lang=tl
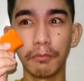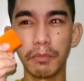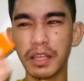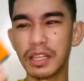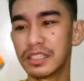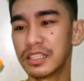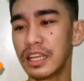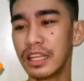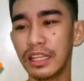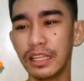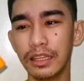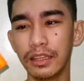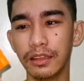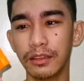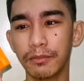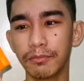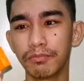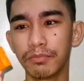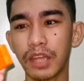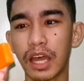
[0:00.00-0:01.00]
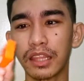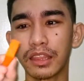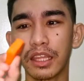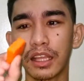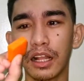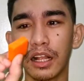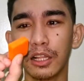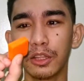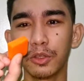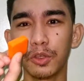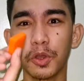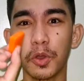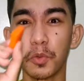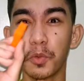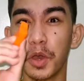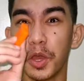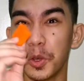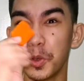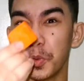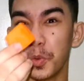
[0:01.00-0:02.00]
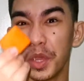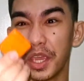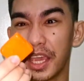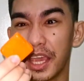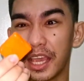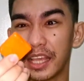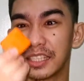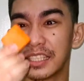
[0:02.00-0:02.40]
minsan tatagal to ng one week eh.